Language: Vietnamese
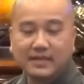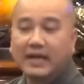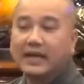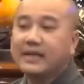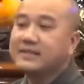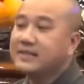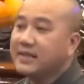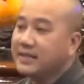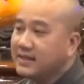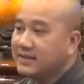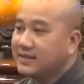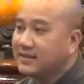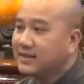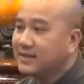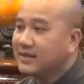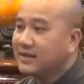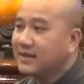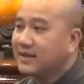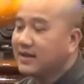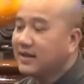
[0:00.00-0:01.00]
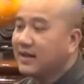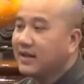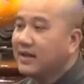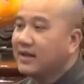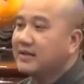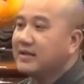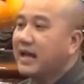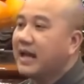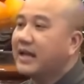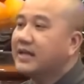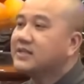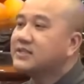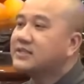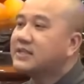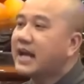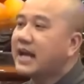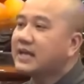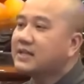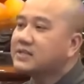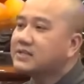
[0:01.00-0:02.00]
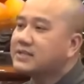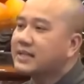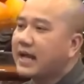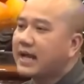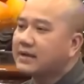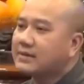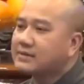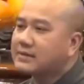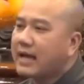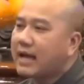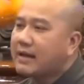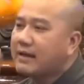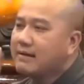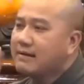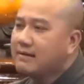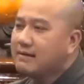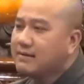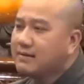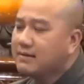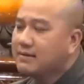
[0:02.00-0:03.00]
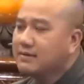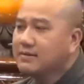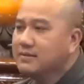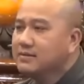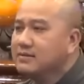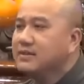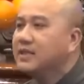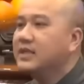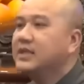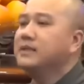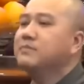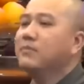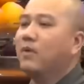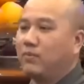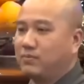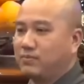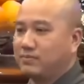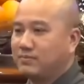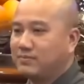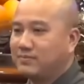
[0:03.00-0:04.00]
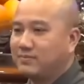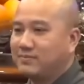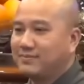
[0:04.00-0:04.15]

Để chi? Để sát sát thanh ư nhĩ mục.